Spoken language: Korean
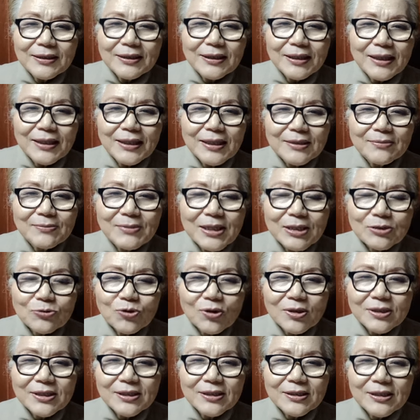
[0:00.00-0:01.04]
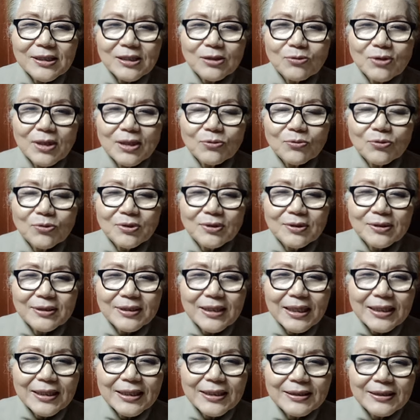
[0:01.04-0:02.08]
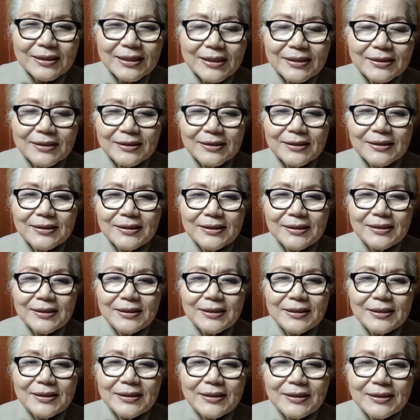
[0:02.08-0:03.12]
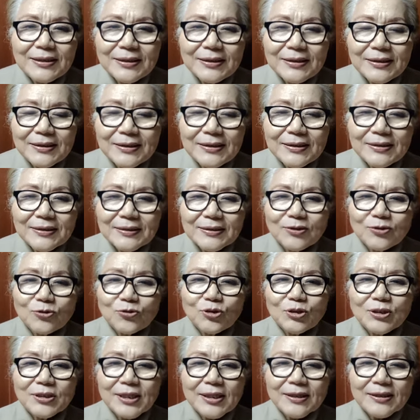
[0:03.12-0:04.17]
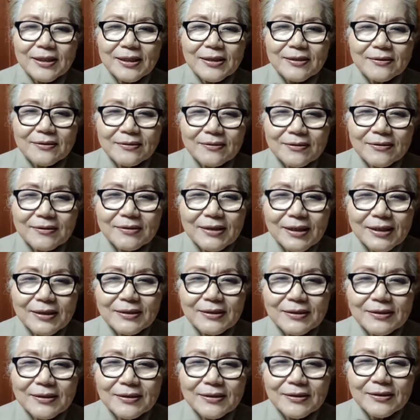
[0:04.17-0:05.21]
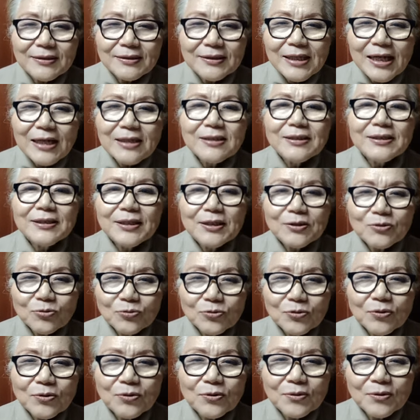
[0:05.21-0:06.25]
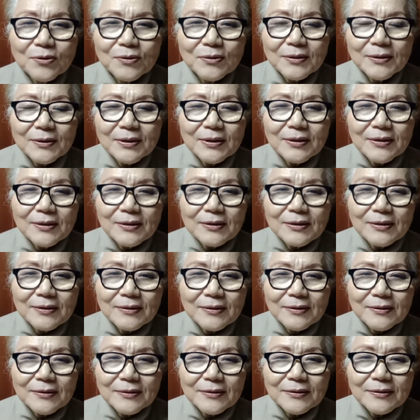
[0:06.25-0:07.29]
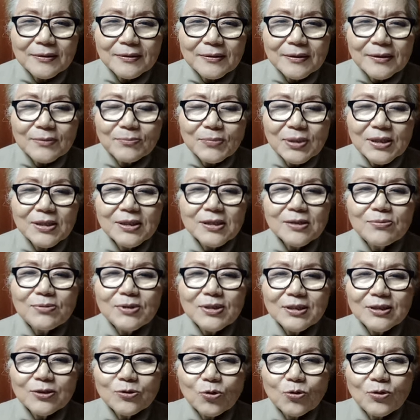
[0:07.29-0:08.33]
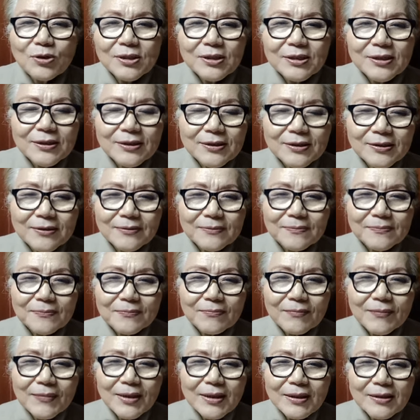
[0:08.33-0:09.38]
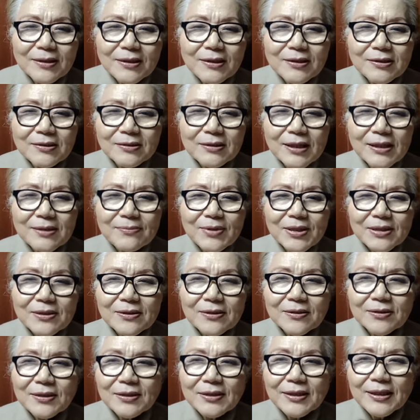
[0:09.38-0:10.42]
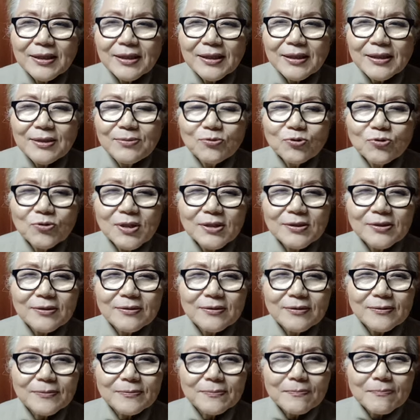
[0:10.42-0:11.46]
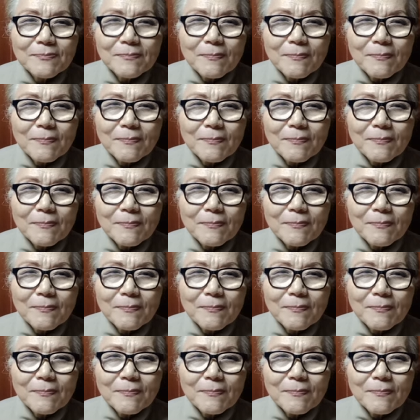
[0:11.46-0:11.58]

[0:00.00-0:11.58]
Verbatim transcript: 하나님이 약속하신 적과 꿀이는 가나안 땅을 예, 주시겠다 했던 그 땅을 사흘길에 두고 어, 빙글빙글 돌리신 것은 이스라엘 백성들의 입술에서